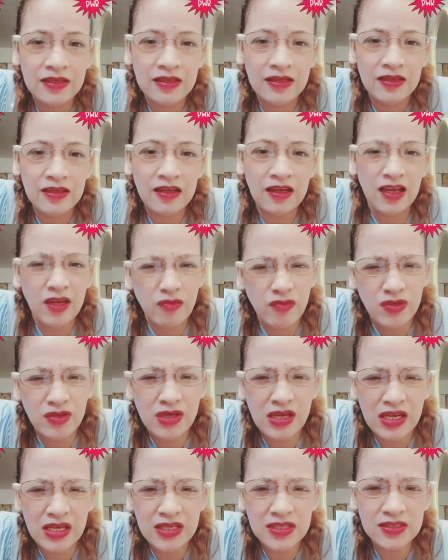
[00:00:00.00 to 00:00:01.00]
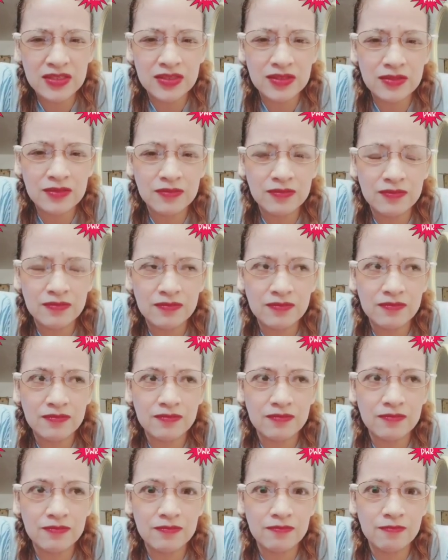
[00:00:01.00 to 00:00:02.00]
Alam nyo, guys,
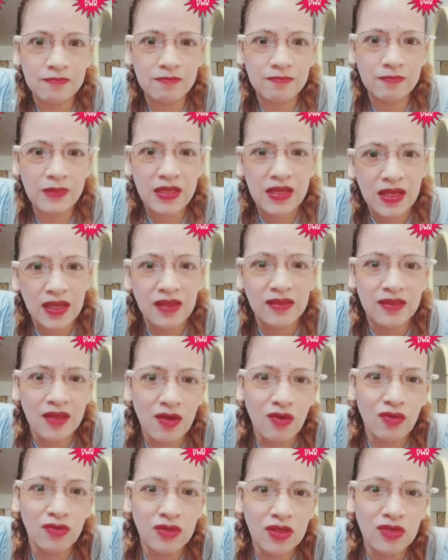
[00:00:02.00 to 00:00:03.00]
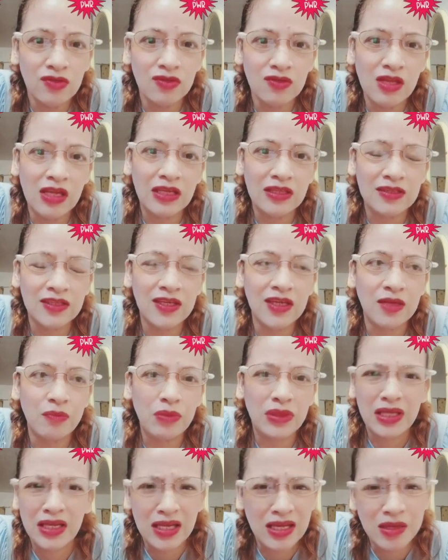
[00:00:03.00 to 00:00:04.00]
may nakita ako dito dati.
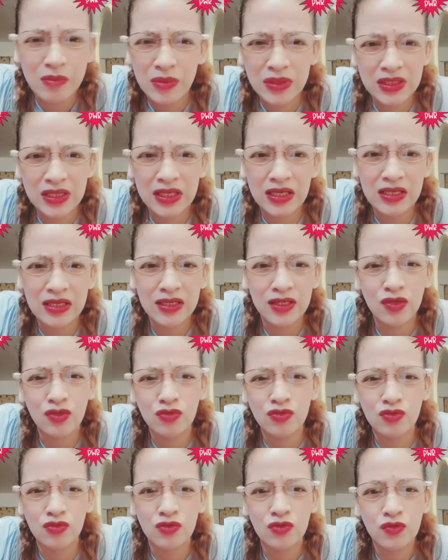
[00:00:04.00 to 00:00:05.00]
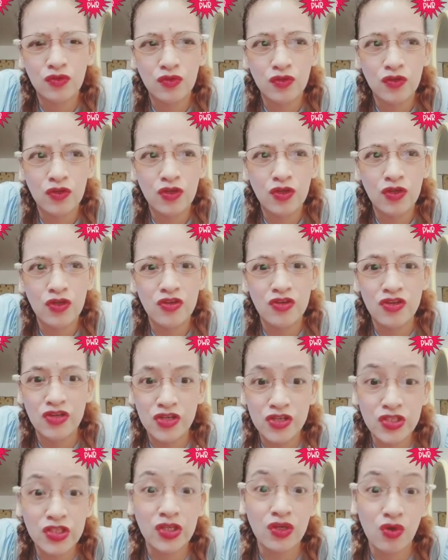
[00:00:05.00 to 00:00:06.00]
Matagal na matagal na yon
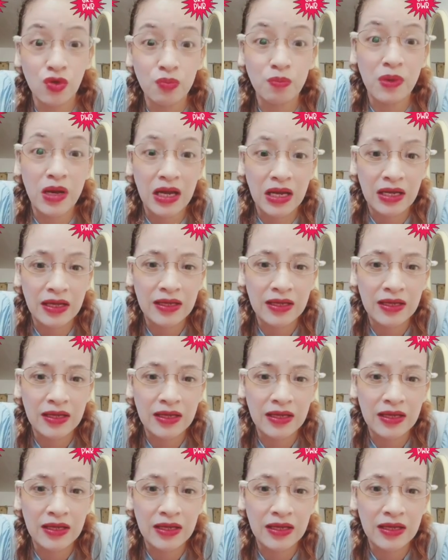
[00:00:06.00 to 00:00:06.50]
Years ago pa.